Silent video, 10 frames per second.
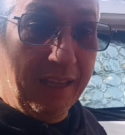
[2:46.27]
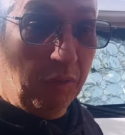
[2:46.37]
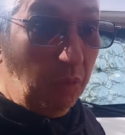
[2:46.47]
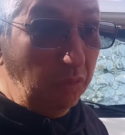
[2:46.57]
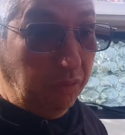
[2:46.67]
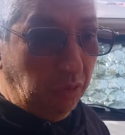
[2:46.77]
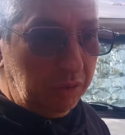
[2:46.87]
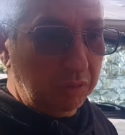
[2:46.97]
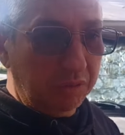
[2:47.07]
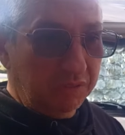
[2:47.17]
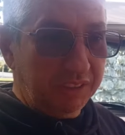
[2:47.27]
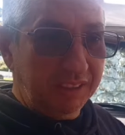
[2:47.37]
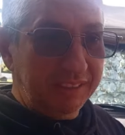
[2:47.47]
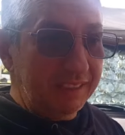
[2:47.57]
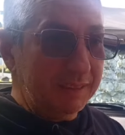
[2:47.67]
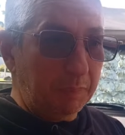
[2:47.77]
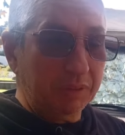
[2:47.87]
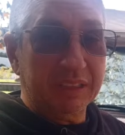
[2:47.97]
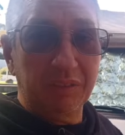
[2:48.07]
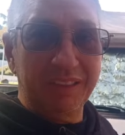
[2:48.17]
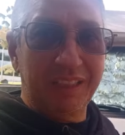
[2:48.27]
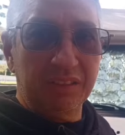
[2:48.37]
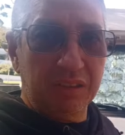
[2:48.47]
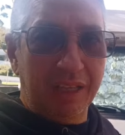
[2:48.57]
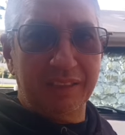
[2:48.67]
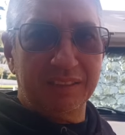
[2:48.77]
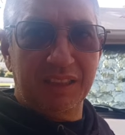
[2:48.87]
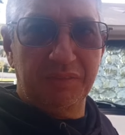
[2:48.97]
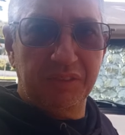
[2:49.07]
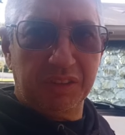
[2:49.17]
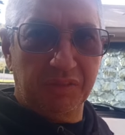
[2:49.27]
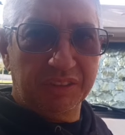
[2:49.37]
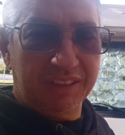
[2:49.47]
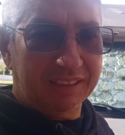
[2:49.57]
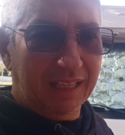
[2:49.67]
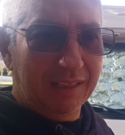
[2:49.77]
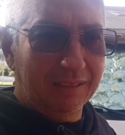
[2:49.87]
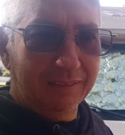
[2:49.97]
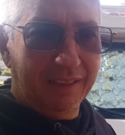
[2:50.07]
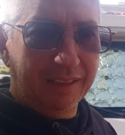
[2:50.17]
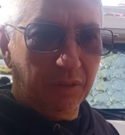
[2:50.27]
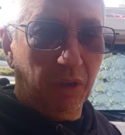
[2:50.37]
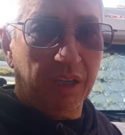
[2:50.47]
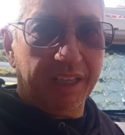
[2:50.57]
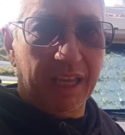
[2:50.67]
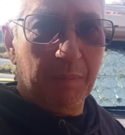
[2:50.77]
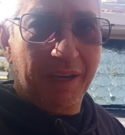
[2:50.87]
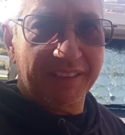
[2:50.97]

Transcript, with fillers: é, um conforto quando você tem, você pode dar o endereço da área de serviço que você está, né? Coloca aqui uma